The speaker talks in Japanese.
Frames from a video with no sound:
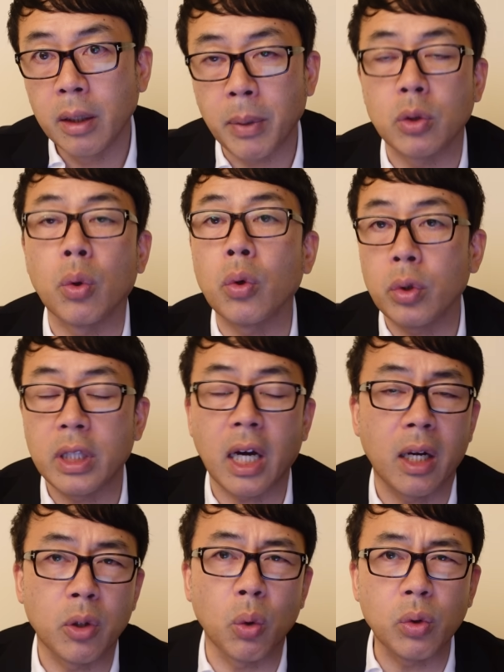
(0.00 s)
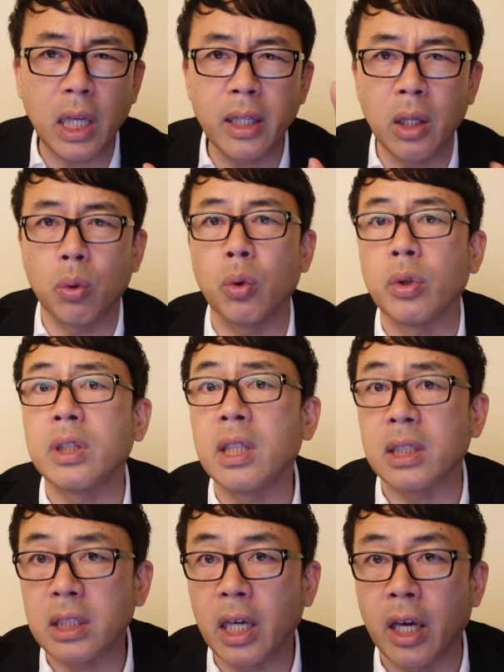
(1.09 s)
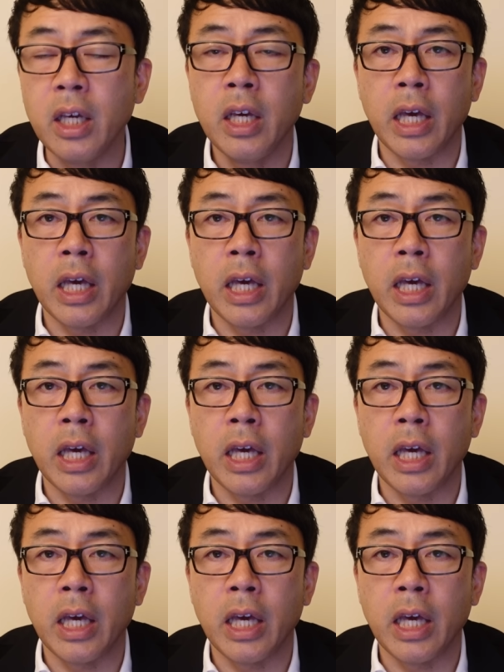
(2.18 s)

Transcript: まあ、そういうこと。だから、極端なことを言ってですね、